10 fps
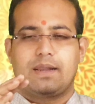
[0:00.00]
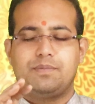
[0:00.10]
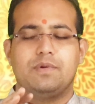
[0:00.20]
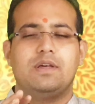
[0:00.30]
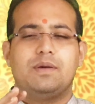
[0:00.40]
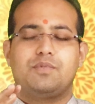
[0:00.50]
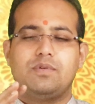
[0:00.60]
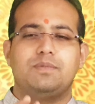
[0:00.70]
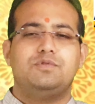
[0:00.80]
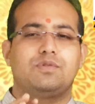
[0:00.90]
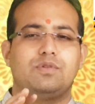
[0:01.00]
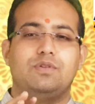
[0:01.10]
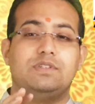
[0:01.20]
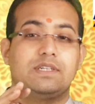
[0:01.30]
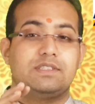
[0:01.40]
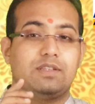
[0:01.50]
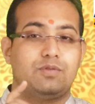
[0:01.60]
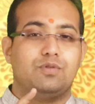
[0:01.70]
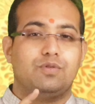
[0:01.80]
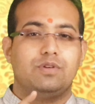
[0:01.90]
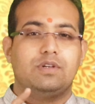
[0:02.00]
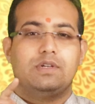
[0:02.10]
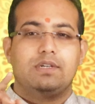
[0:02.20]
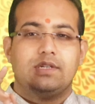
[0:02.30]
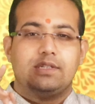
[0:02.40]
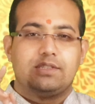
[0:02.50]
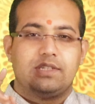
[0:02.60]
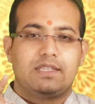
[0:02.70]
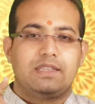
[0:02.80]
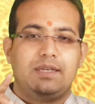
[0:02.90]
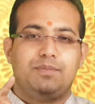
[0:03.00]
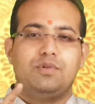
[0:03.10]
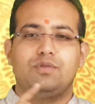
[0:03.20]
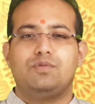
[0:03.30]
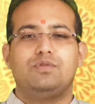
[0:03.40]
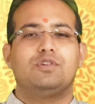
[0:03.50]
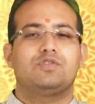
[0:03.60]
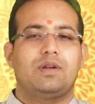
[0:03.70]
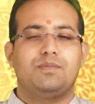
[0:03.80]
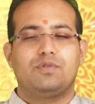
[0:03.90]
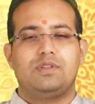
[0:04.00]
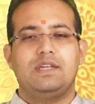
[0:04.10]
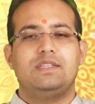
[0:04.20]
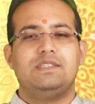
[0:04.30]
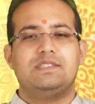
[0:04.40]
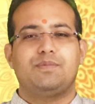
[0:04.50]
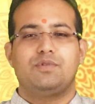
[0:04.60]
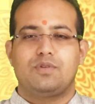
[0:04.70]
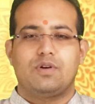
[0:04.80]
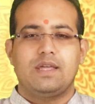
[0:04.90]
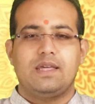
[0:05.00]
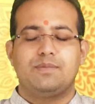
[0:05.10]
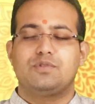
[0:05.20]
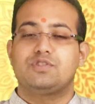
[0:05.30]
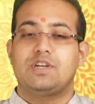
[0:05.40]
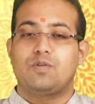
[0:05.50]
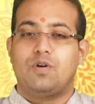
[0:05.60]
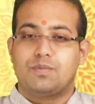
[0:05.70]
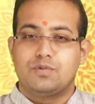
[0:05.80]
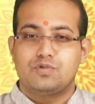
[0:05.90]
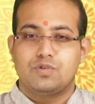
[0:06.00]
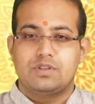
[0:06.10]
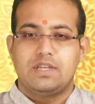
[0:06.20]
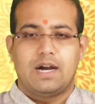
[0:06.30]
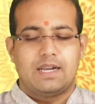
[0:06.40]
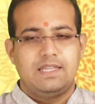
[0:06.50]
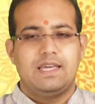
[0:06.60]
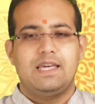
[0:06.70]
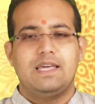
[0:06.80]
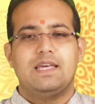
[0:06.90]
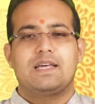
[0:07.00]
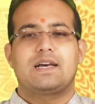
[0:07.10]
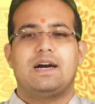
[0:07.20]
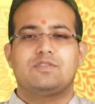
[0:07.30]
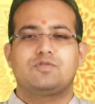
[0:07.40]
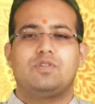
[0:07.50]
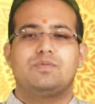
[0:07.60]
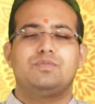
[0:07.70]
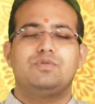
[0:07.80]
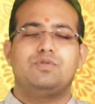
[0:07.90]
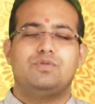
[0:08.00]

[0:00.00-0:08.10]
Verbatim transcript: খারাপ প্রভাবযুক্ত হয়ে যাচ্ছে তো সে তীব্র দুর্দশার মধ্যে দিন যাপন করে এবং সে কর্মশক্তি হারিয়ে কাজকর্ম